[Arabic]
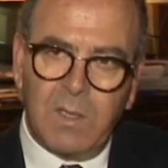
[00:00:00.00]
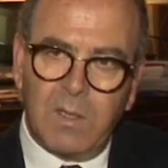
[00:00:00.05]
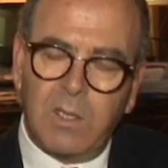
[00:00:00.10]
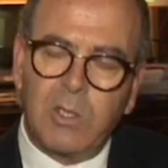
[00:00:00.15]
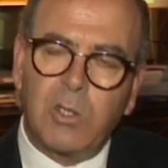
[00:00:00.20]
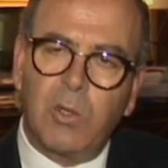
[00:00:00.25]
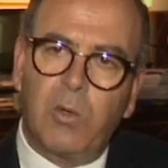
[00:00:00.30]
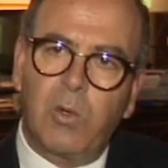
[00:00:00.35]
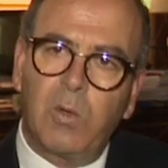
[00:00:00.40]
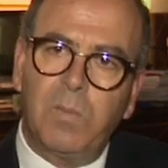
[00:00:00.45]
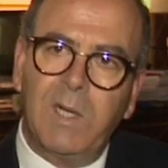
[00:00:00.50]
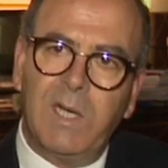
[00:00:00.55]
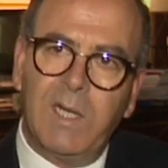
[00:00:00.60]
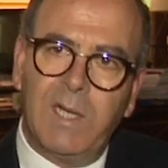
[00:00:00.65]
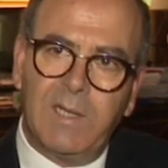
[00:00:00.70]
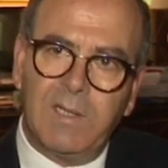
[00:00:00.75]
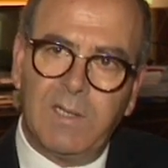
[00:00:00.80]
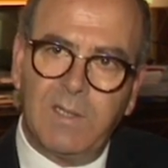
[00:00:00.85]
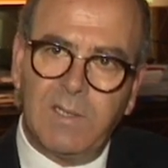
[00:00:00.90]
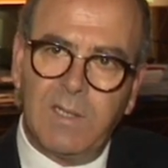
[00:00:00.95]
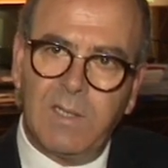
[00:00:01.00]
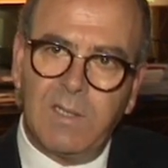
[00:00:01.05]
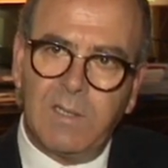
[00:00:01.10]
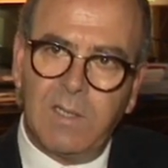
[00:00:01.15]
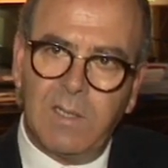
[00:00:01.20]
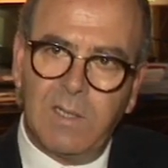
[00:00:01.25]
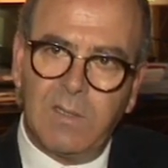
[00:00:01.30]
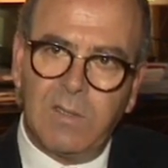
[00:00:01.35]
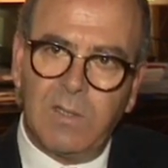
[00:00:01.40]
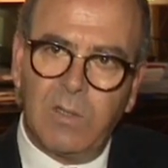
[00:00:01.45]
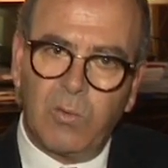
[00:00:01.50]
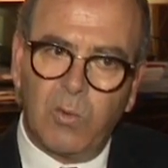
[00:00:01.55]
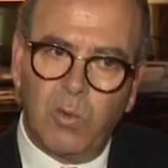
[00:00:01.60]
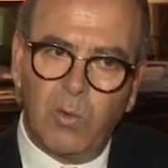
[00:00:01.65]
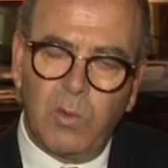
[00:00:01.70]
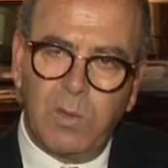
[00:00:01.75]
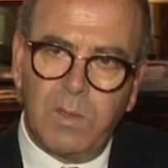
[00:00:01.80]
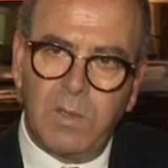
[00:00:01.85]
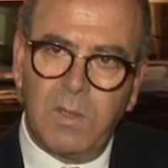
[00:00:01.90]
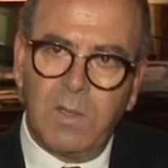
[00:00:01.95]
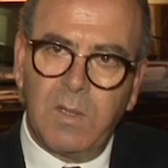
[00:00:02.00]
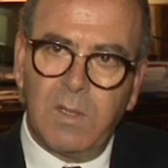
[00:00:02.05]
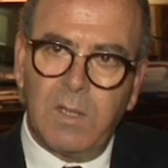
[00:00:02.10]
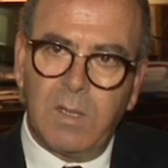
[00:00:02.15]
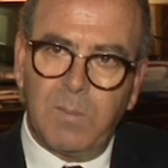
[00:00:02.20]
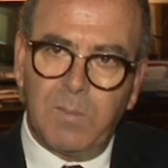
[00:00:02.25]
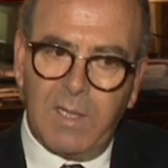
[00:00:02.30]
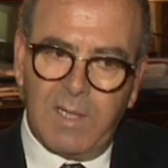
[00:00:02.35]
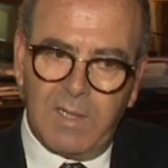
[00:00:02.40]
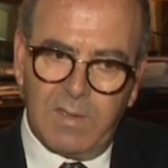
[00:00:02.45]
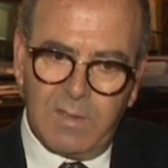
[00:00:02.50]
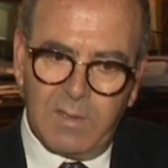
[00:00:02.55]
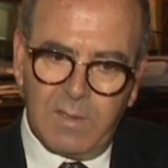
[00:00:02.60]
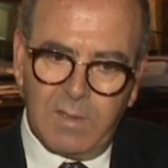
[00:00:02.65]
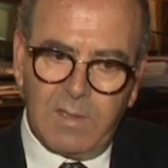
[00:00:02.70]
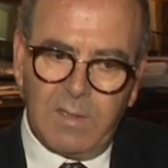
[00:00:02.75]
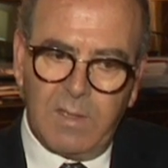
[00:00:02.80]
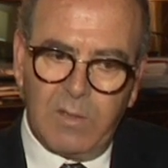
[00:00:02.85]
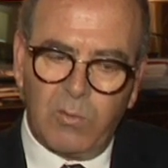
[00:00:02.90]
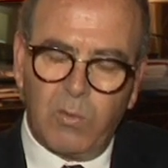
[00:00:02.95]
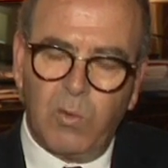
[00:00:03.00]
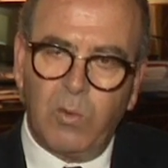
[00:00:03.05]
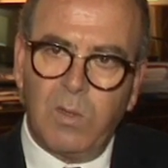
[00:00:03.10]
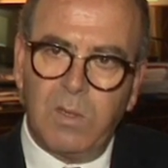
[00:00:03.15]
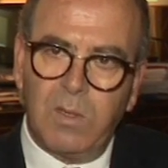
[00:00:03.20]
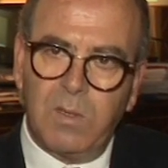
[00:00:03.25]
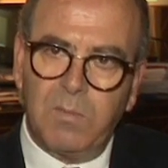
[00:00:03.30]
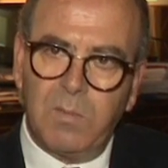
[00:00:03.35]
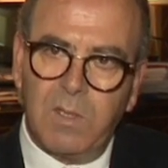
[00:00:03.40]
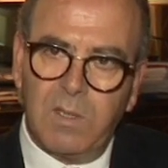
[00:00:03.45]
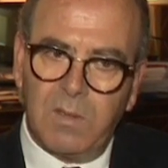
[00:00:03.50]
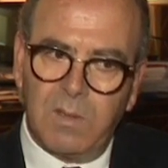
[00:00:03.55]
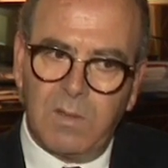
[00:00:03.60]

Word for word: نشعر بالاعتزاز ان تكون بلد ان يكون ان